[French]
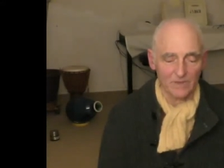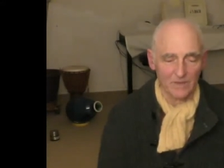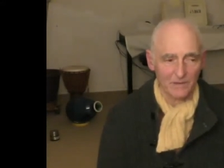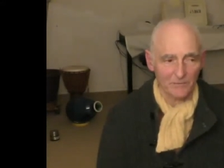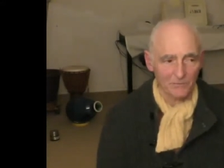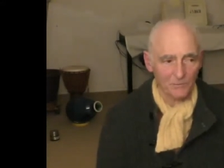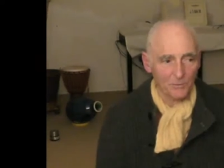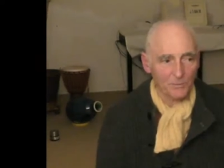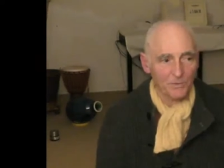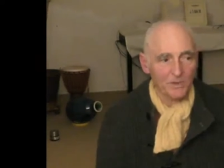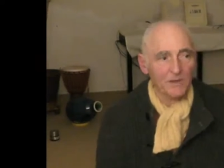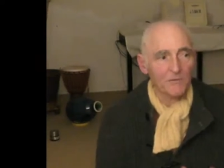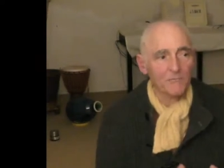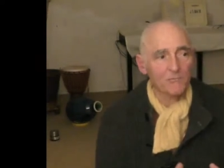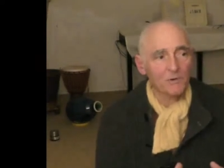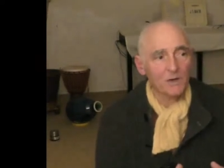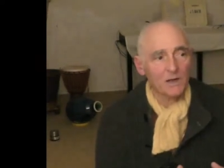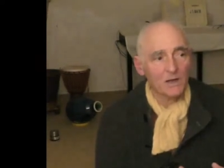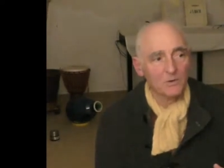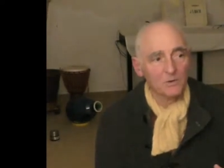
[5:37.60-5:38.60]
Il faut bien
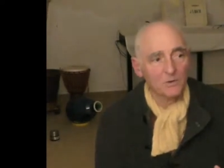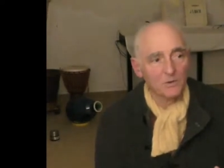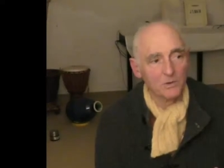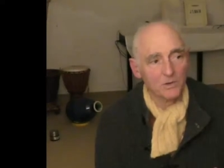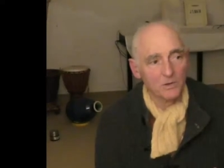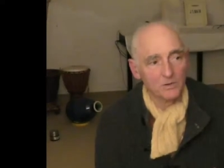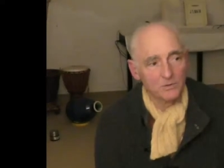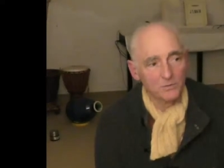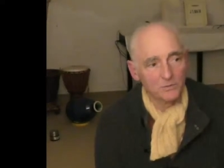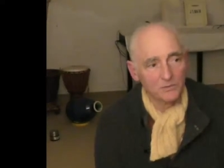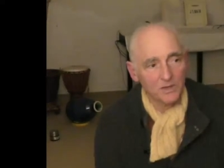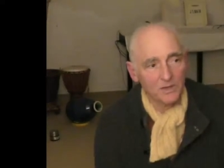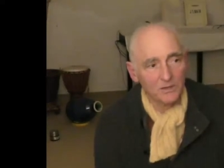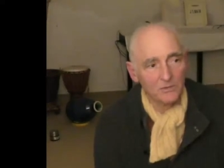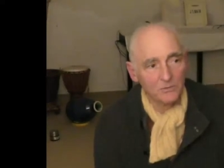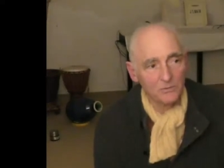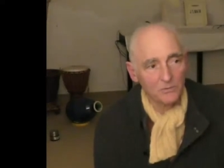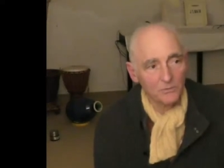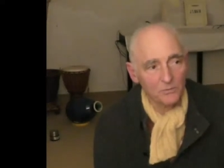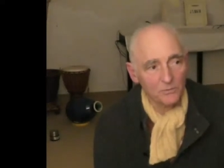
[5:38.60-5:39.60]
voir que quand on
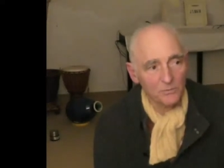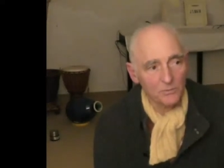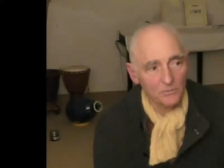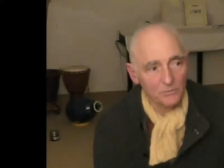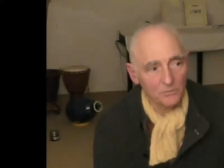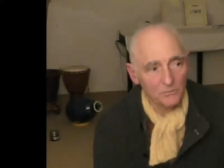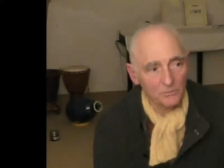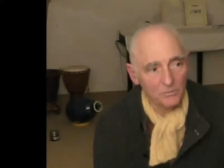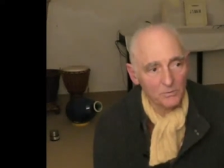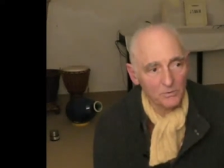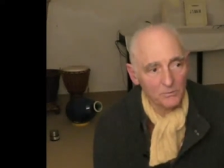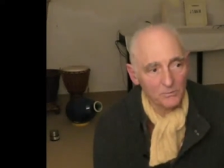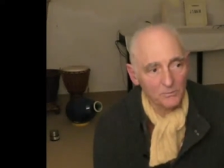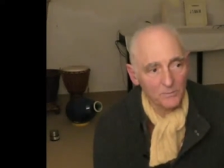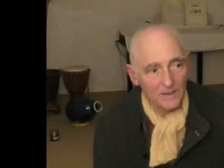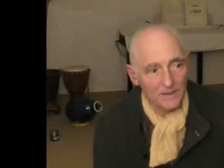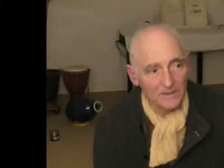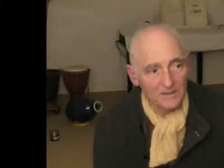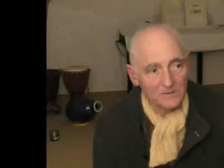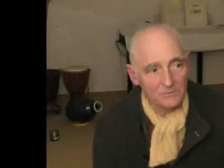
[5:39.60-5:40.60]
écoute une
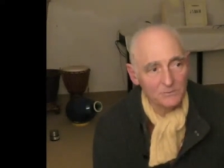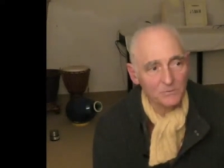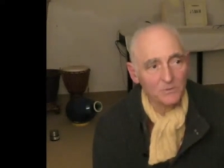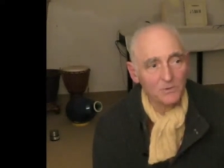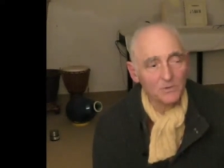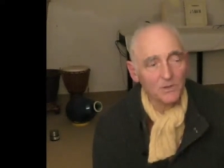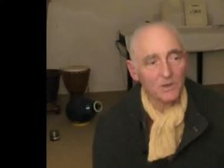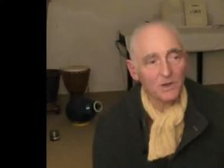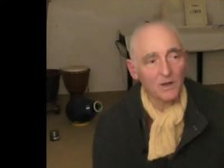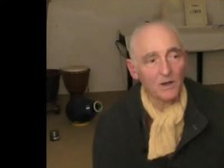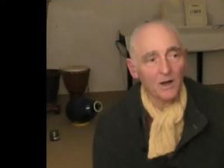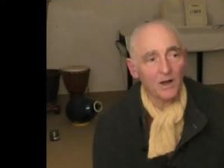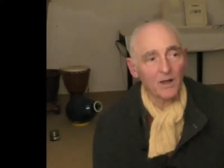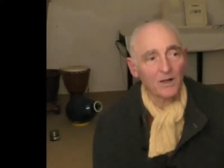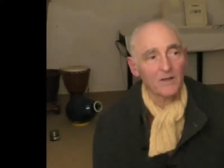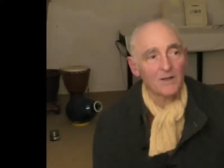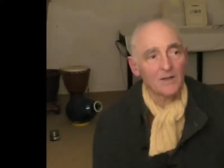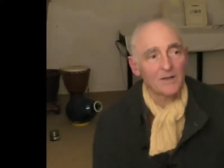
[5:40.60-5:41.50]
partie du corps,